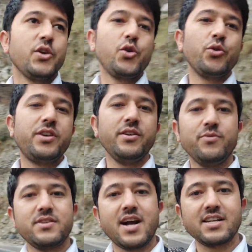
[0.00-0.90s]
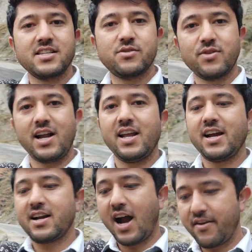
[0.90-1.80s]
क्योंकि उनका ससुराल
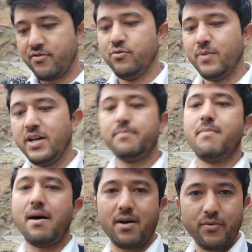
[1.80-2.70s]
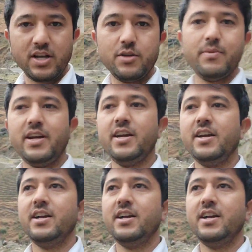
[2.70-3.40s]
है काफनू में बाबा वैली में